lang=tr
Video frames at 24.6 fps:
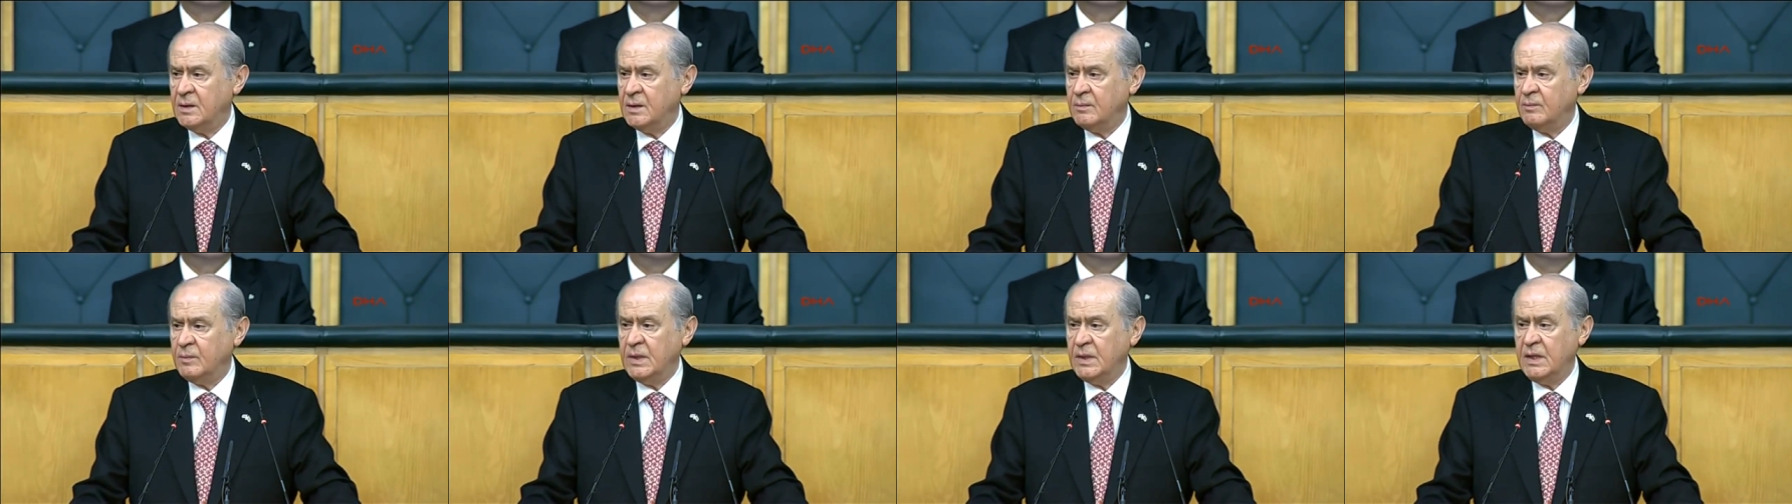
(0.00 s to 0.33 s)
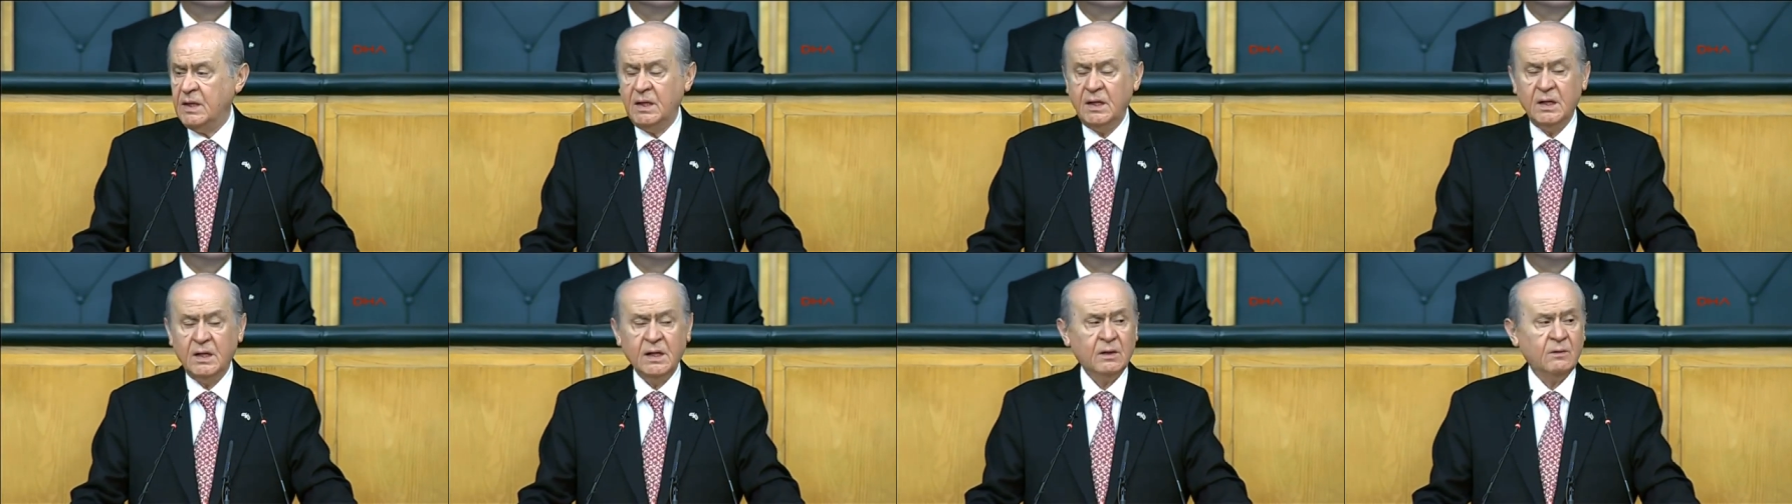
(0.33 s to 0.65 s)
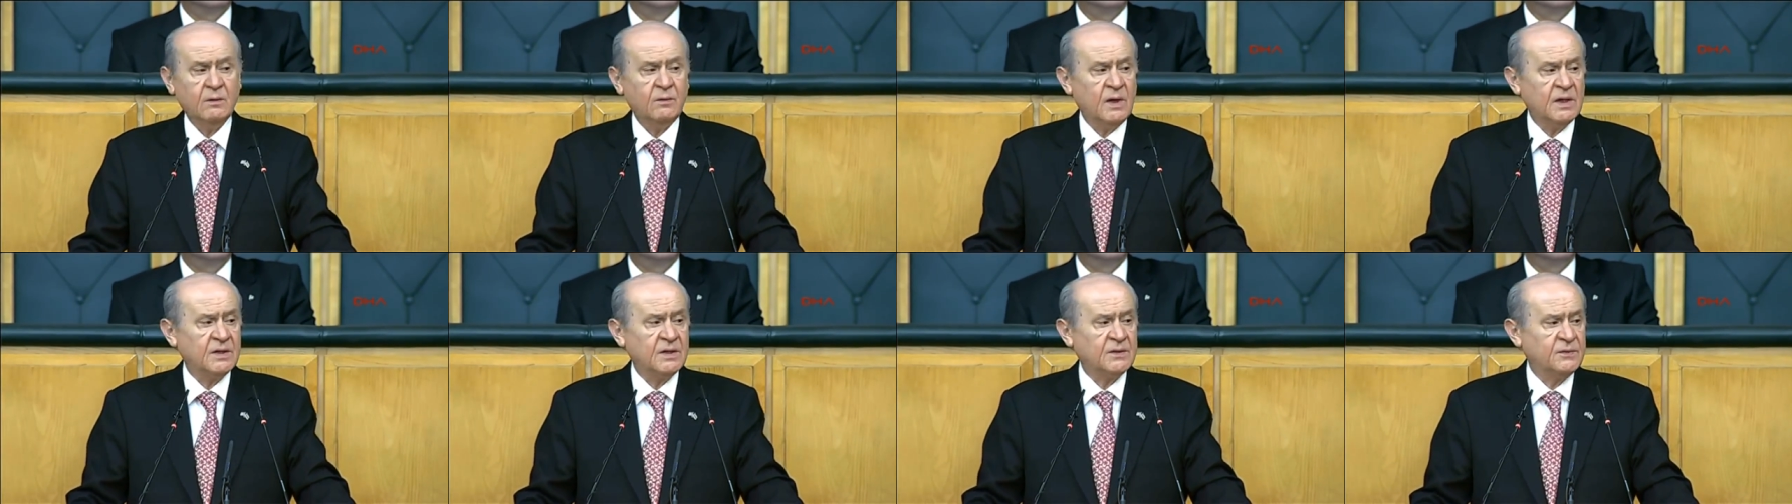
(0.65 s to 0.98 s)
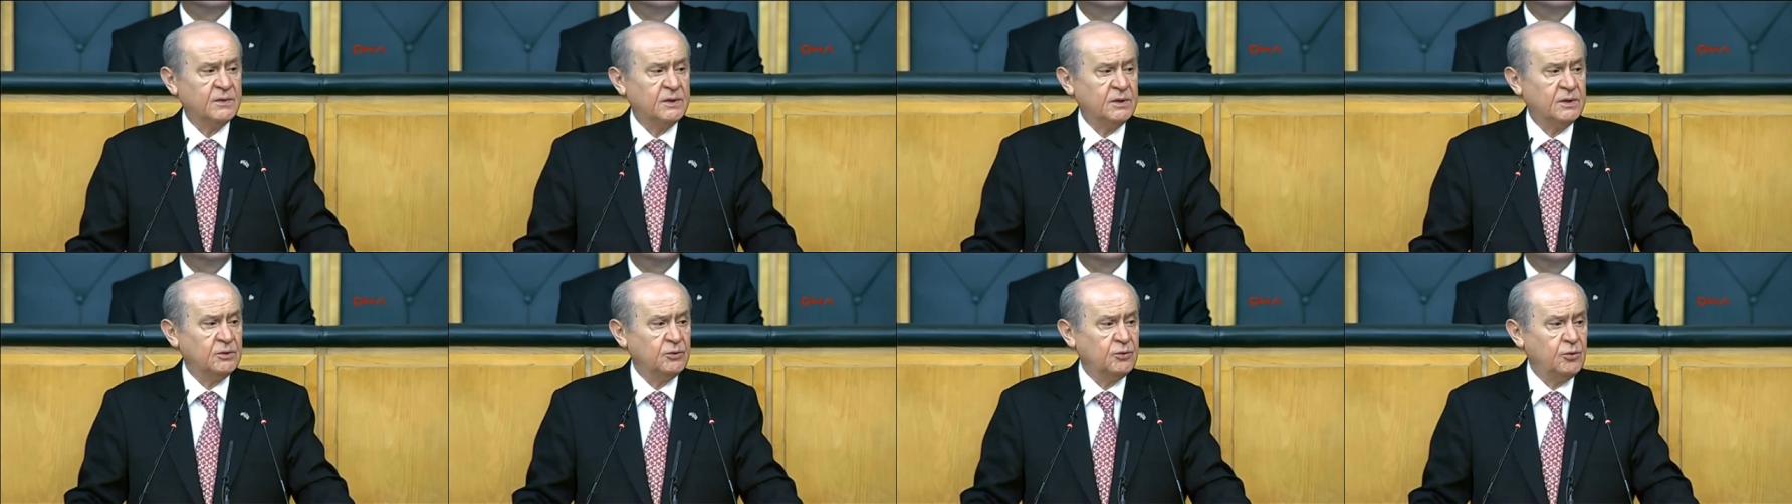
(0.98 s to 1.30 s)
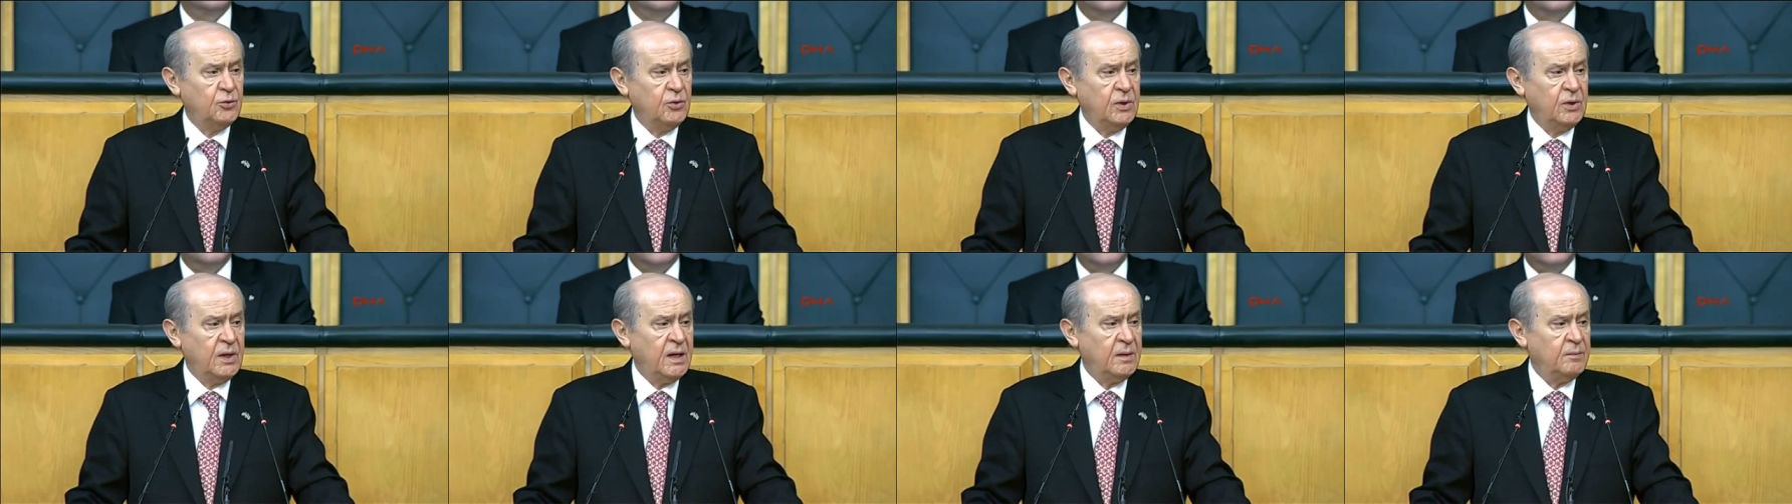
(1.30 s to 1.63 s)
millilik vasfının
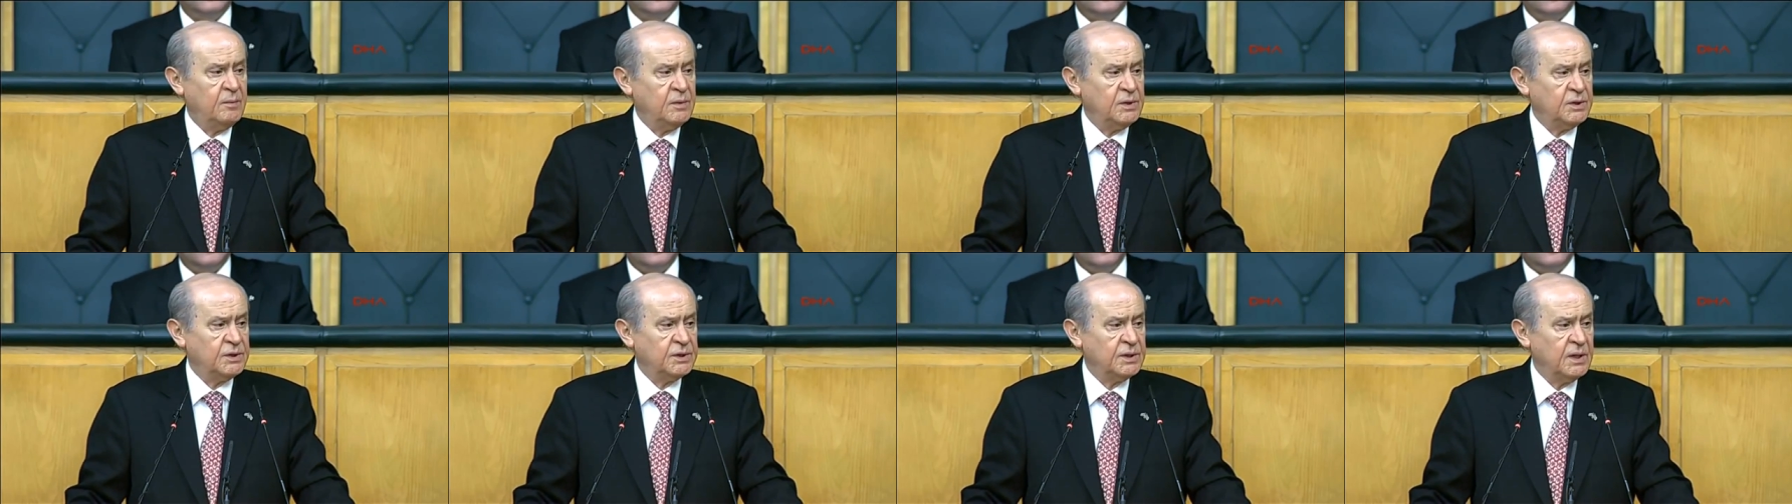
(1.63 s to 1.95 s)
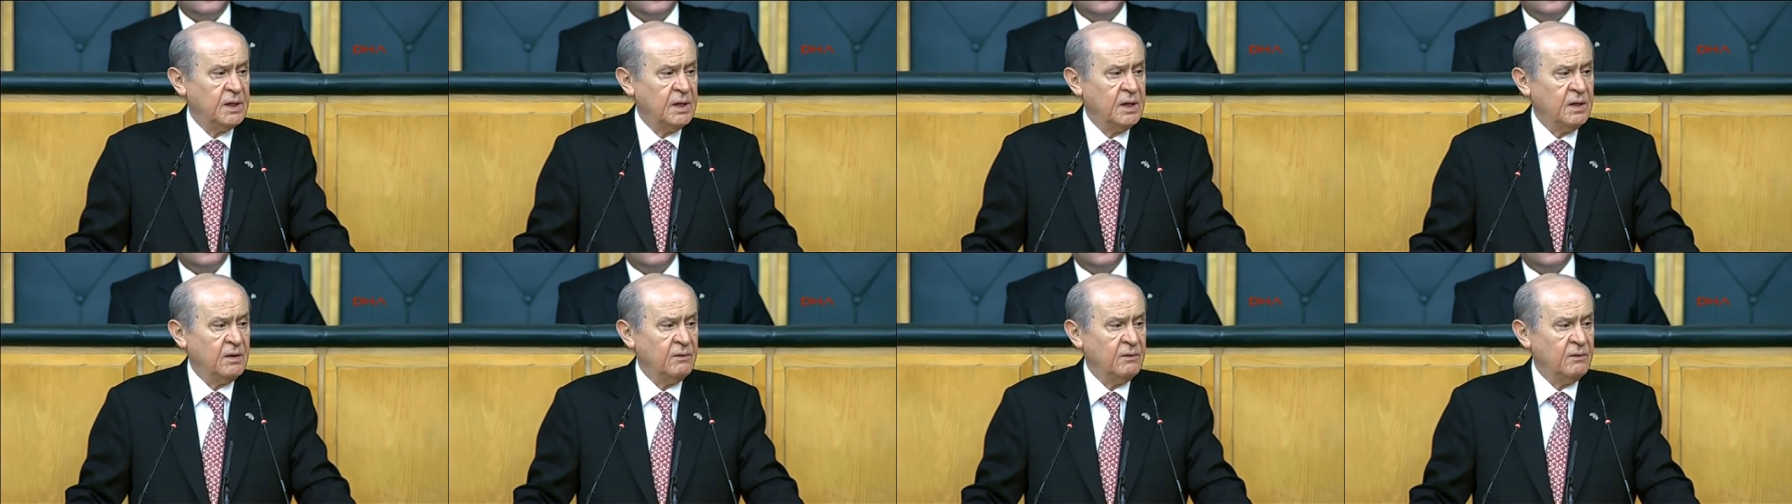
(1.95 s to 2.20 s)
küllenmiş